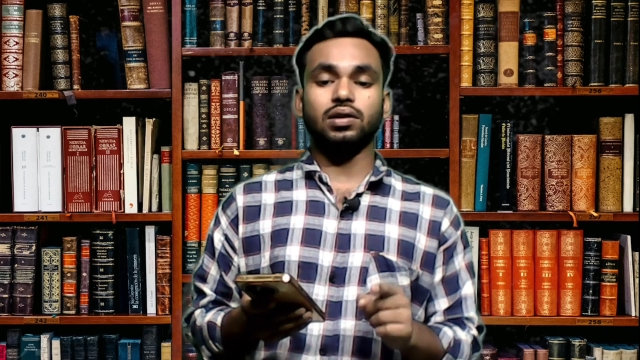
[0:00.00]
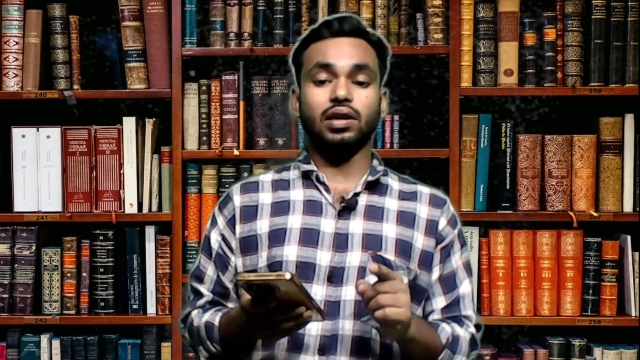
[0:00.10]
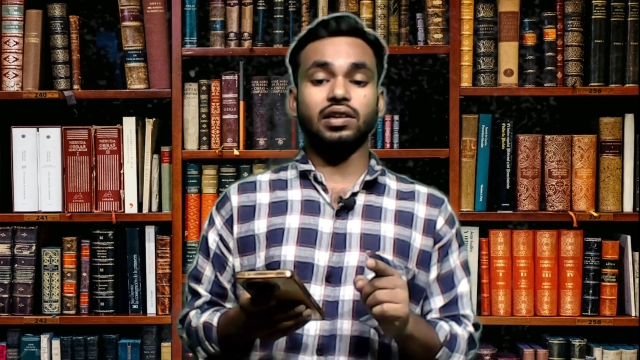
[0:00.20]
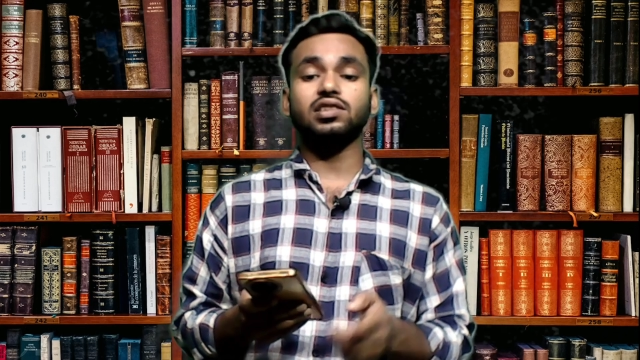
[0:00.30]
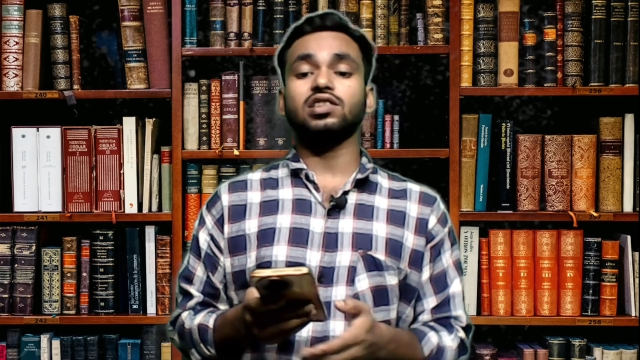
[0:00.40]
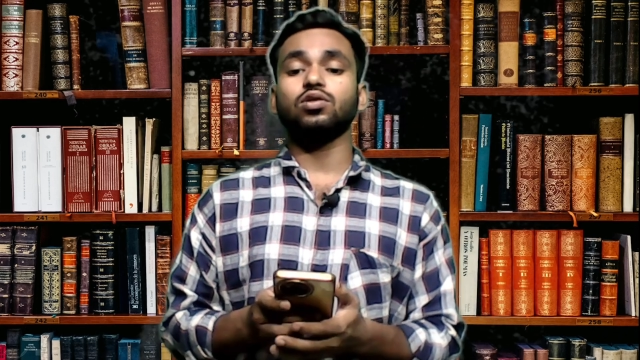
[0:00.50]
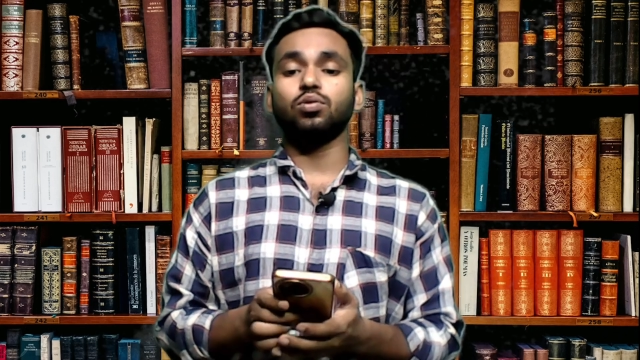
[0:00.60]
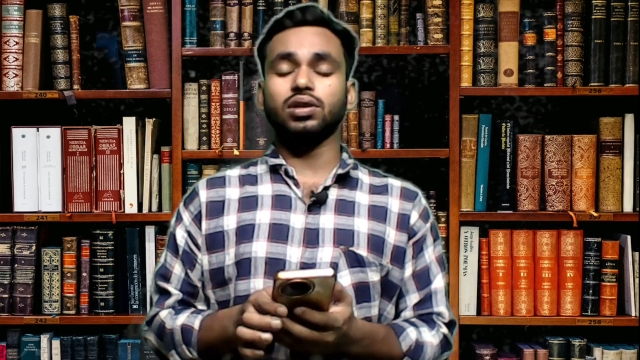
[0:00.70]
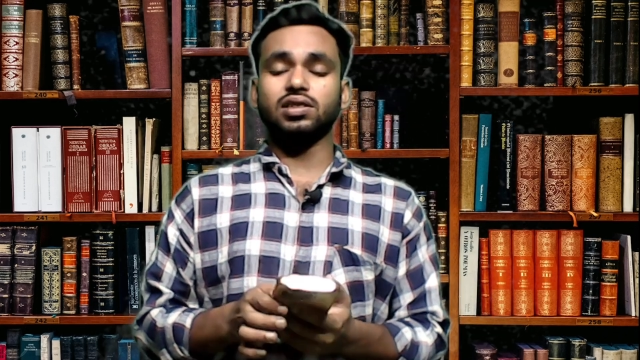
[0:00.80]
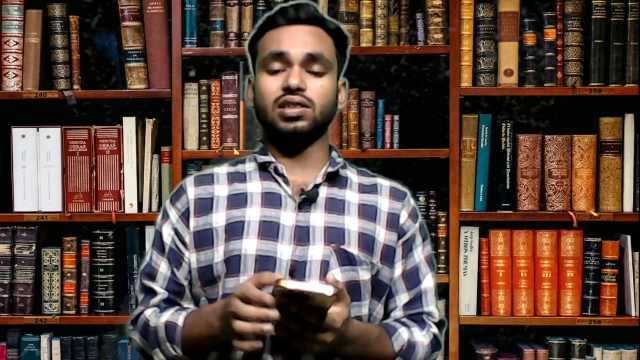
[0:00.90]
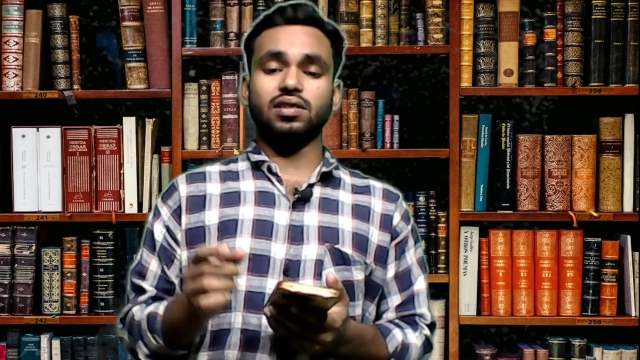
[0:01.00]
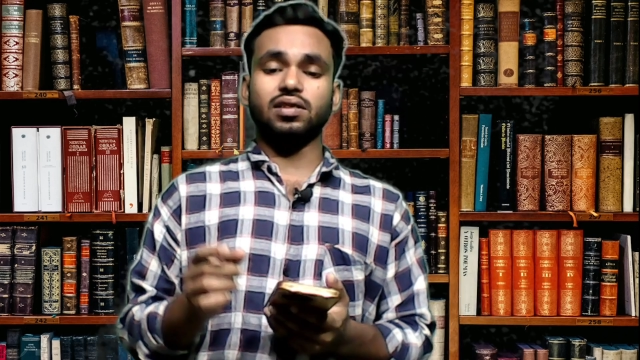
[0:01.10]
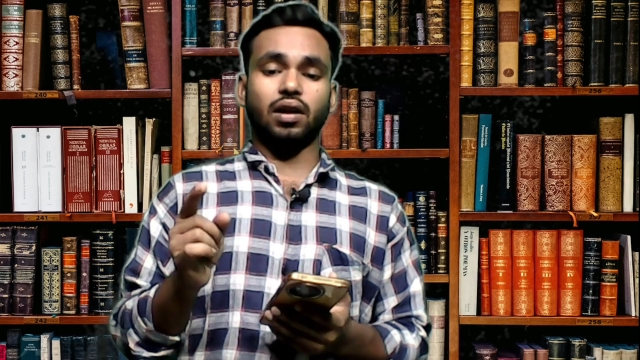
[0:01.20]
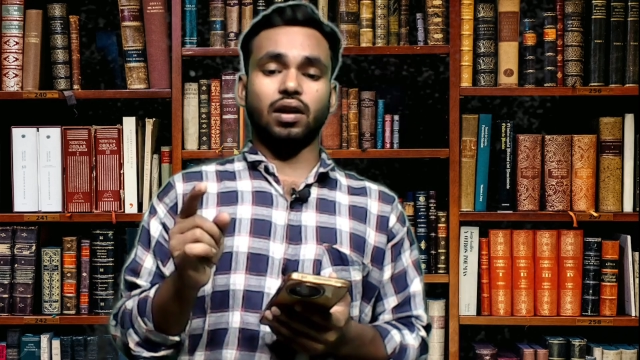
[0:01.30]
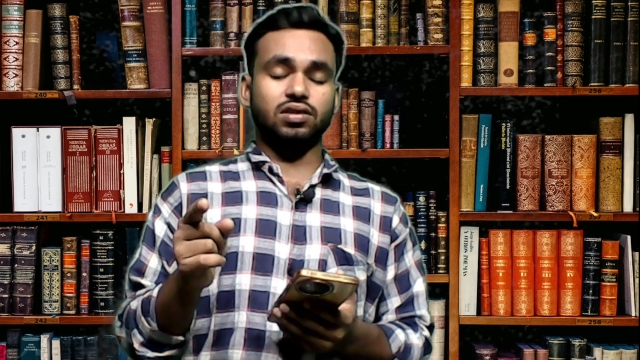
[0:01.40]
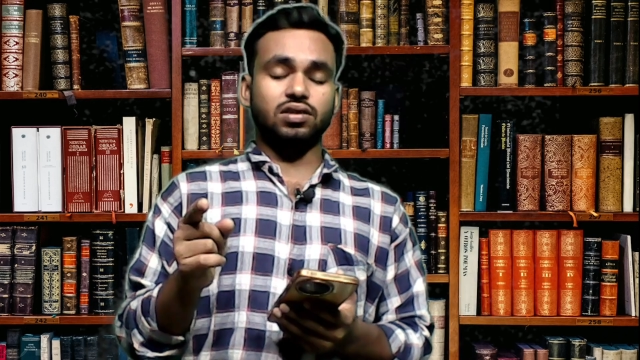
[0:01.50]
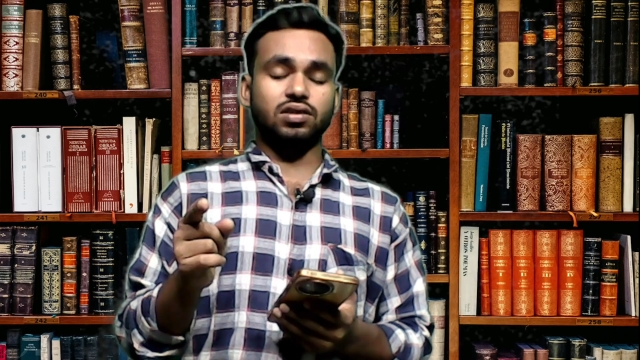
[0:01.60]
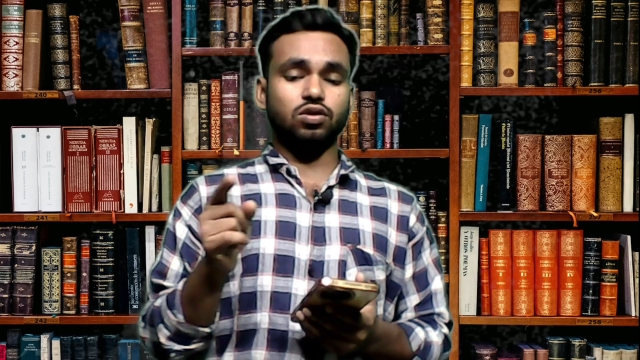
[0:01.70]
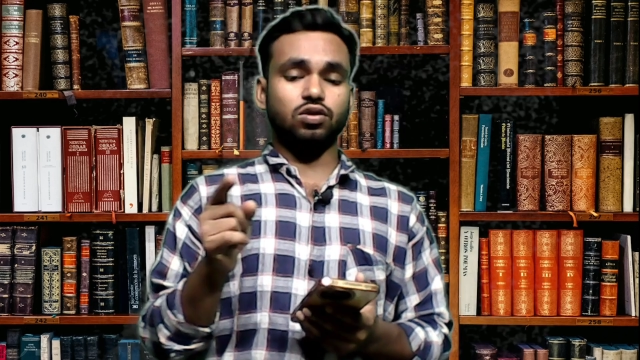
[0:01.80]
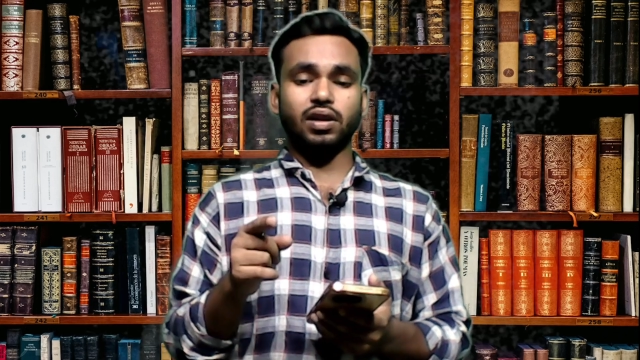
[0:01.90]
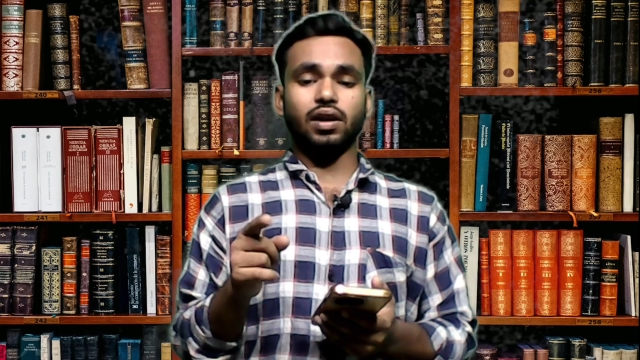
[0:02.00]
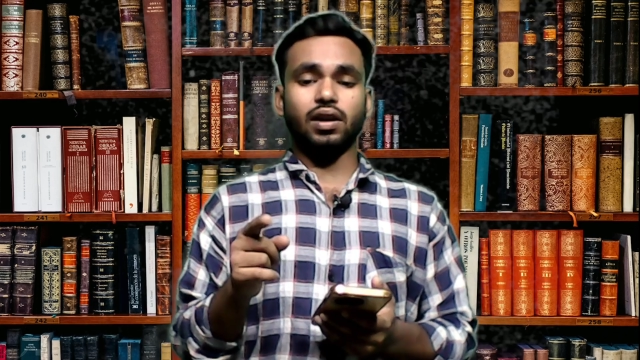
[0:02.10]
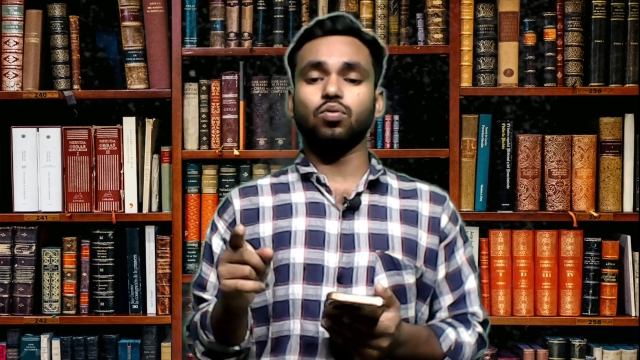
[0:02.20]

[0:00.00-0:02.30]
এটা যিনি ঘটিয়েছিলেন তার যিনি সেই সময় টালা